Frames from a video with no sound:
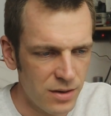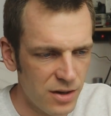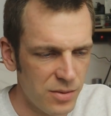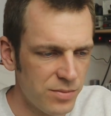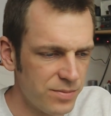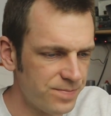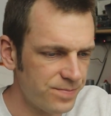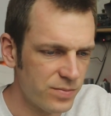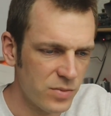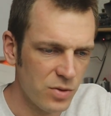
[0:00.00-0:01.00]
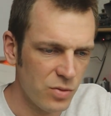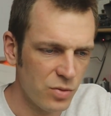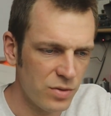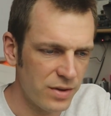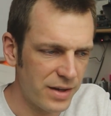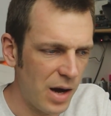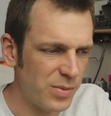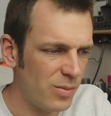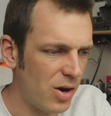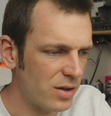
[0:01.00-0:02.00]
Ja, und ich
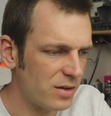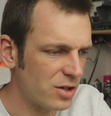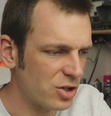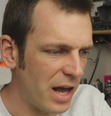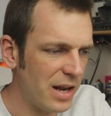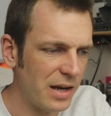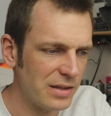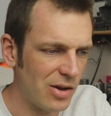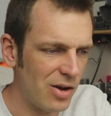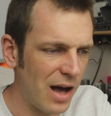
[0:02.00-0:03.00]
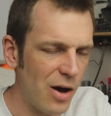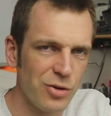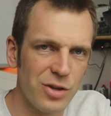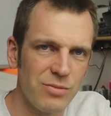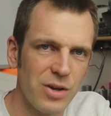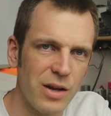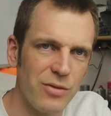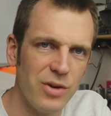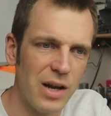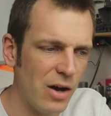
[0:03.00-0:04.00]
glaube, da macht ein steileres Dach auch nicht
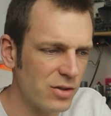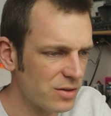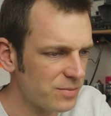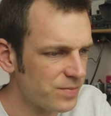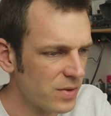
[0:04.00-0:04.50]
wirklich viel aus.